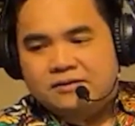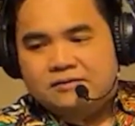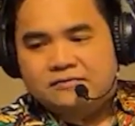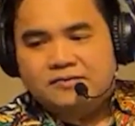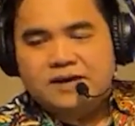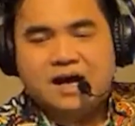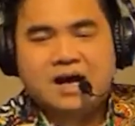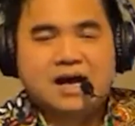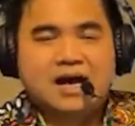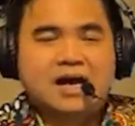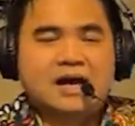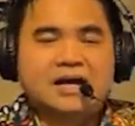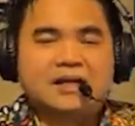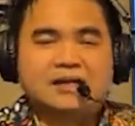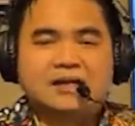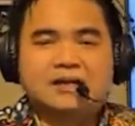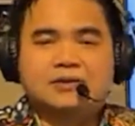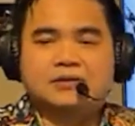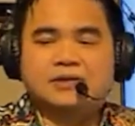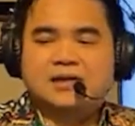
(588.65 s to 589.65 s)
và
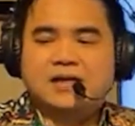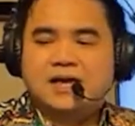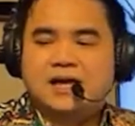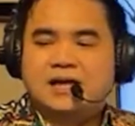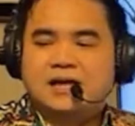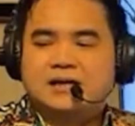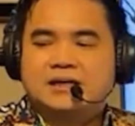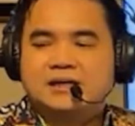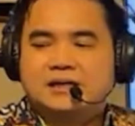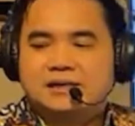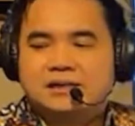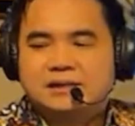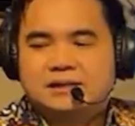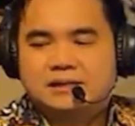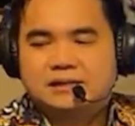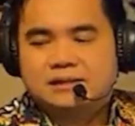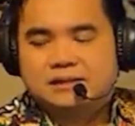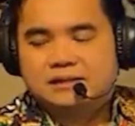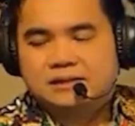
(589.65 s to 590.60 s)
điều thứ hai nữa